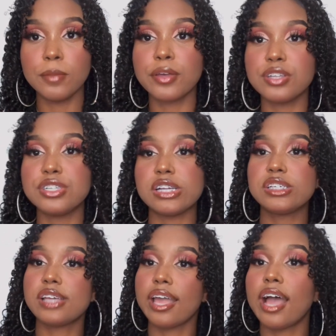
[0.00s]
porque eu tinha que
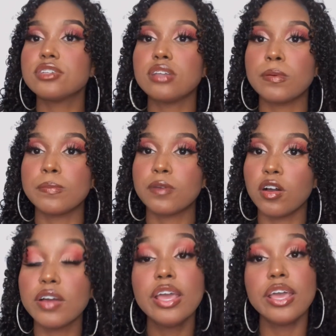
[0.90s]
chegar e estudar pra
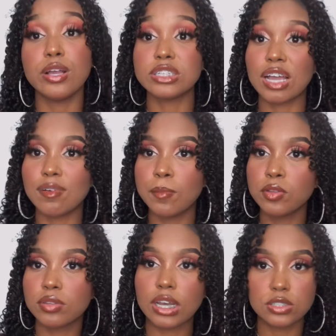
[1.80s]
prova, eu chegava muito
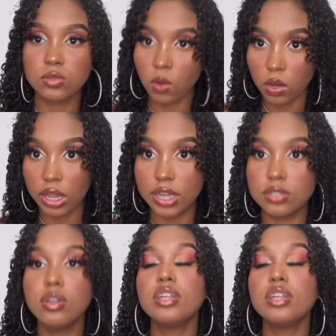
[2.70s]
tarde do colégio,